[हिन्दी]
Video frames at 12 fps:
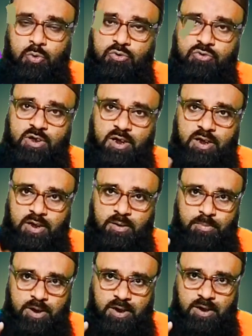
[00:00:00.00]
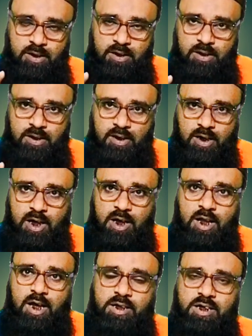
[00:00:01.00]
उस घड़ी में
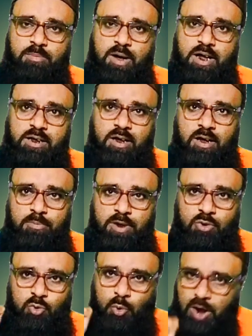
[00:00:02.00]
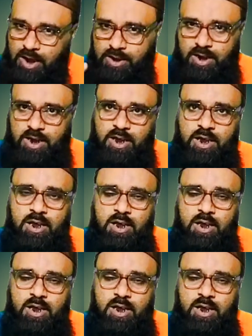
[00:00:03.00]
अल्लाह की बारगाह में दुआ करे